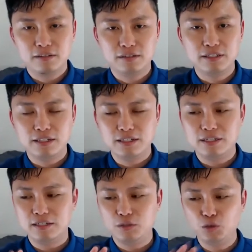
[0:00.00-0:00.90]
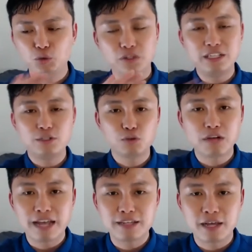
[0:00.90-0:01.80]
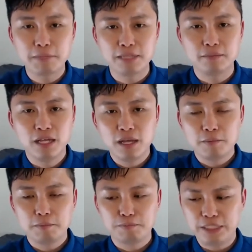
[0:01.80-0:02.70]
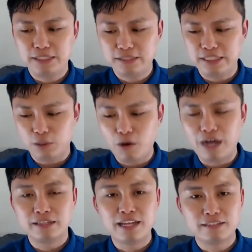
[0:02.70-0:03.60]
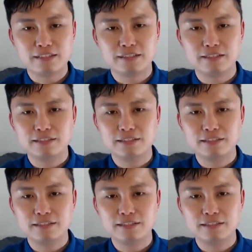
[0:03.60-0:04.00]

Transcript: 这个处女地去做开疆辟辟地的话，那其实